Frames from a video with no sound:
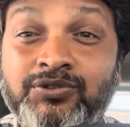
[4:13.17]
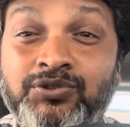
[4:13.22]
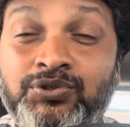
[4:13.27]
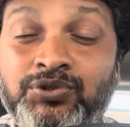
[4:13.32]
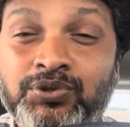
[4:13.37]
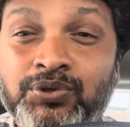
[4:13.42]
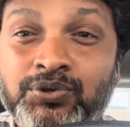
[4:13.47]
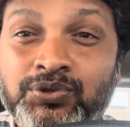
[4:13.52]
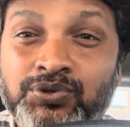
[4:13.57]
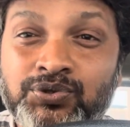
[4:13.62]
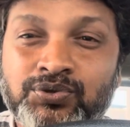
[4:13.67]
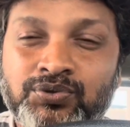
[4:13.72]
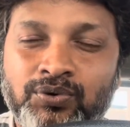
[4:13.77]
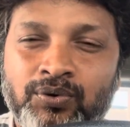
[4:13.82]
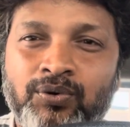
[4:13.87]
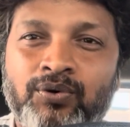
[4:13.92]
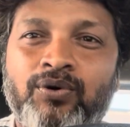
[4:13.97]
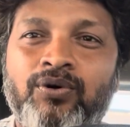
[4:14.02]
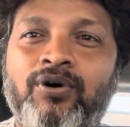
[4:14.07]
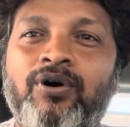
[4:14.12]
जो
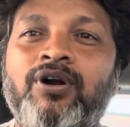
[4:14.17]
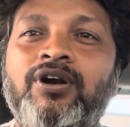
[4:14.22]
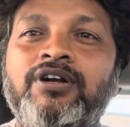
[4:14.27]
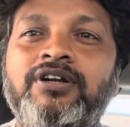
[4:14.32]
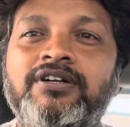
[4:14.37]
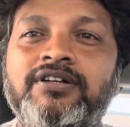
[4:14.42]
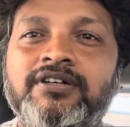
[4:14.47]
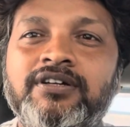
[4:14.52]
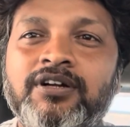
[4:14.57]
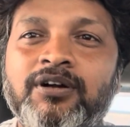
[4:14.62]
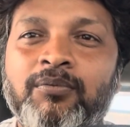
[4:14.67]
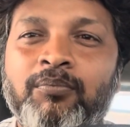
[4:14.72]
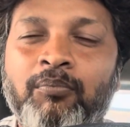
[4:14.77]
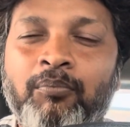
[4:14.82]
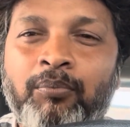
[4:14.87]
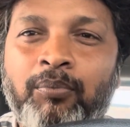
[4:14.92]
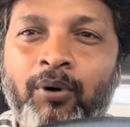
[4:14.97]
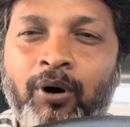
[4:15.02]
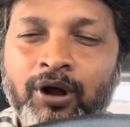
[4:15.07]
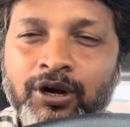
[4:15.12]
सो कॉल्ड
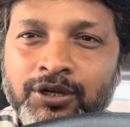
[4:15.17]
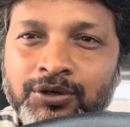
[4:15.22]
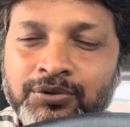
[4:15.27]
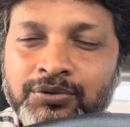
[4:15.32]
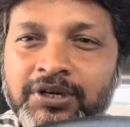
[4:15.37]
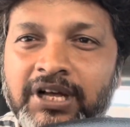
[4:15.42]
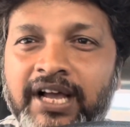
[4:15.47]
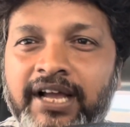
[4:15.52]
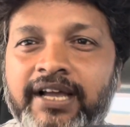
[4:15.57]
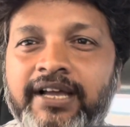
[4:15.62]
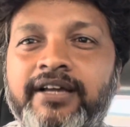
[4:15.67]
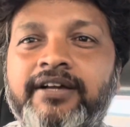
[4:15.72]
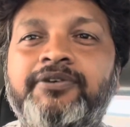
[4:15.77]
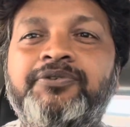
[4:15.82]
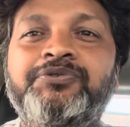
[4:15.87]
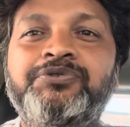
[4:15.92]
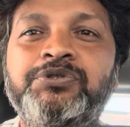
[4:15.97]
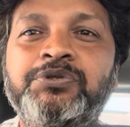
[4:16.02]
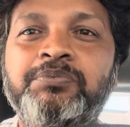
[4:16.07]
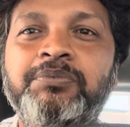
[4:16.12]
बॉलीवुड है
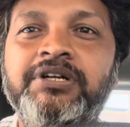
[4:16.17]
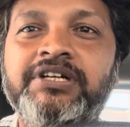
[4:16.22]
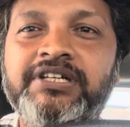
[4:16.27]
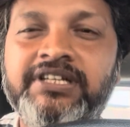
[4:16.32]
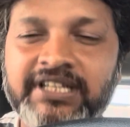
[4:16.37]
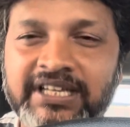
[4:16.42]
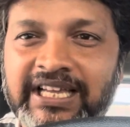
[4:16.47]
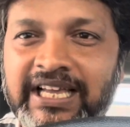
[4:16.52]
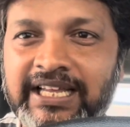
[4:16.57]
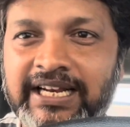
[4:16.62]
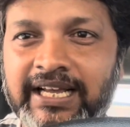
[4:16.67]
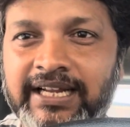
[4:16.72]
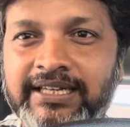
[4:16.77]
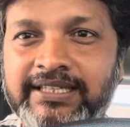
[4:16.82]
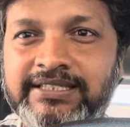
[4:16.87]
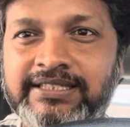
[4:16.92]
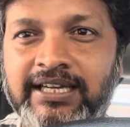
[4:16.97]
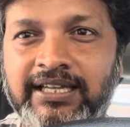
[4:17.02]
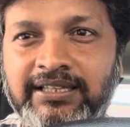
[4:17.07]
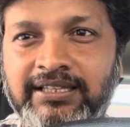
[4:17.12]
उसमें टिके रहना
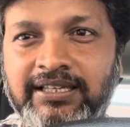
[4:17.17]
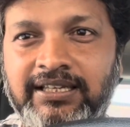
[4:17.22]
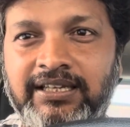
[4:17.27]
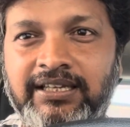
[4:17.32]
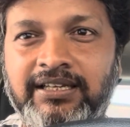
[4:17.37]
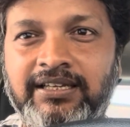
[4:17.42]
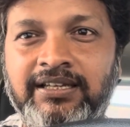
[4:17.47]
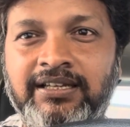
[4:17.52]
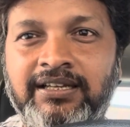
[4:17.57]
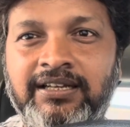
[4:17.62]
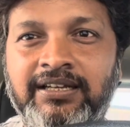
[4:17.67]
चाहते हैं